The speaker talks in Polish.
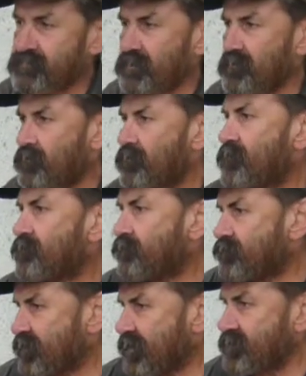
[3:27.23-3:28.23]
Tylko
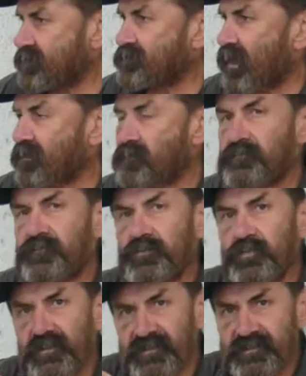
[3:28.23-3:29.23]
w granicach
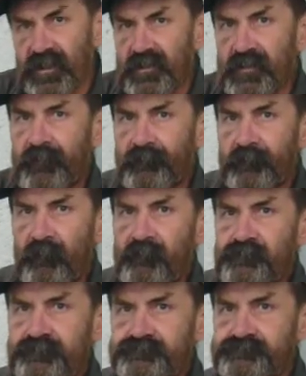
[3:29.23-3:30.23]
turystyki. O to
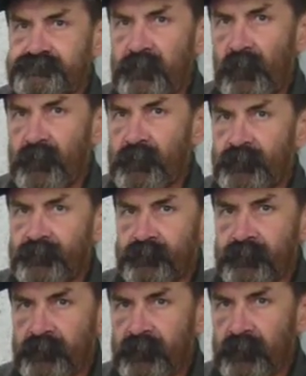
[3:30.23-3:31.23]
chodzi. O właśnie, dobrze to
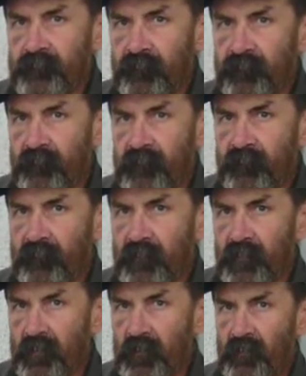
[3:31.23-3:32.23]
interpretujesz.
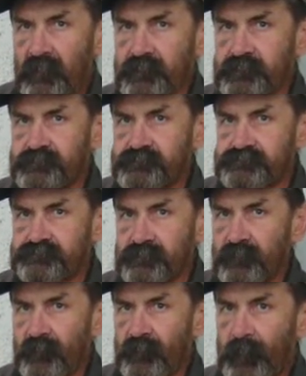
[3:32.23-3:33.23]
Bardzo dobrze to
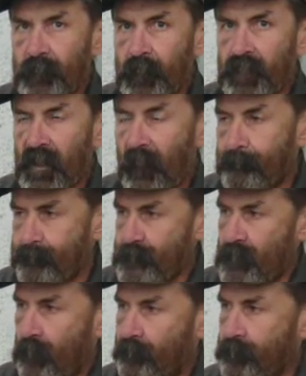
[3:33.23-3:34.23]
interpretujesz.
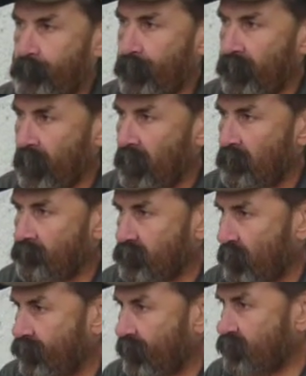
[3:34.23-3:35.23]
Pasuje takie coś?
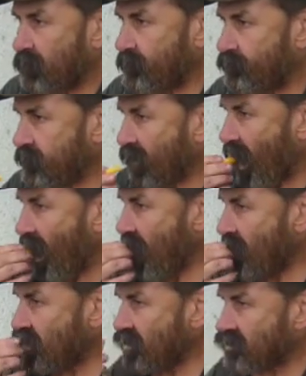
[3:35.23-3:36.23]
No pewnie. No to to
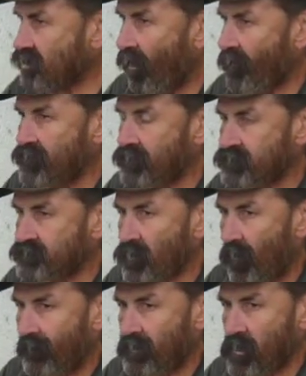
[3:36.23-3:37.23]
mi się podoba.
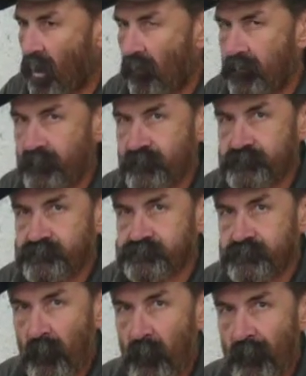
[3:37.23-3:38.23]
Tylko żebyś mnie nie zawiódł.
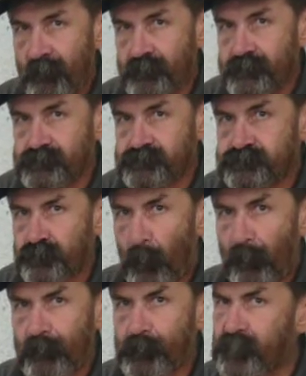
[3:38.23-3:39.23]
Tego się najbardziej boję, że się,
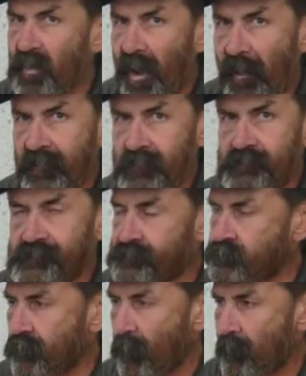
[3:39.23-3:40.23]
że tak powiem,
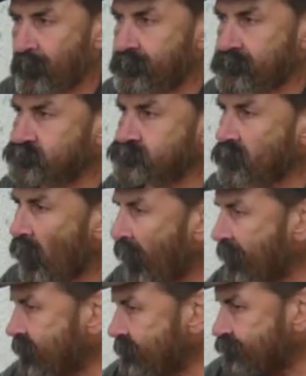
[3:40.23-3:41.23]

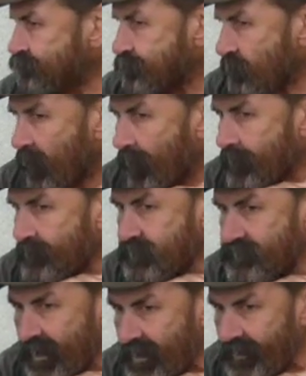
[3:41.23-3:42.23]
naprujesz i...
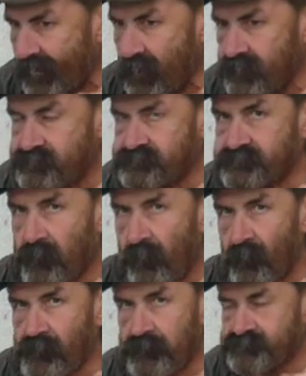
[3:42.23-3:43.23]
Nie.
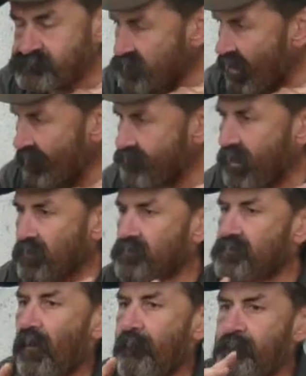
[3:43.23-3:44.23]
Nie? Nie.
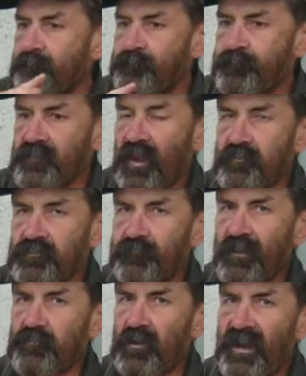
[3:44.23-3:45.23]
Dziwo, Jak już
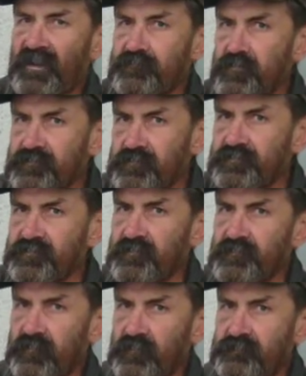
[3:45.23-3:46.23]
padło hasło, to już
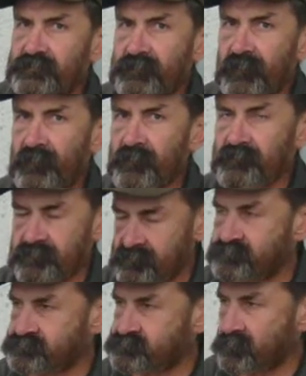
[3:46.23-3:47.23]
trudno. Tak?
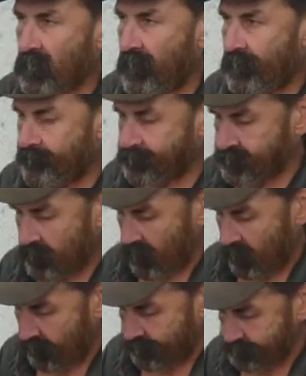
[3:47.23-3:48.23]
To przygotuj się, naprawdę.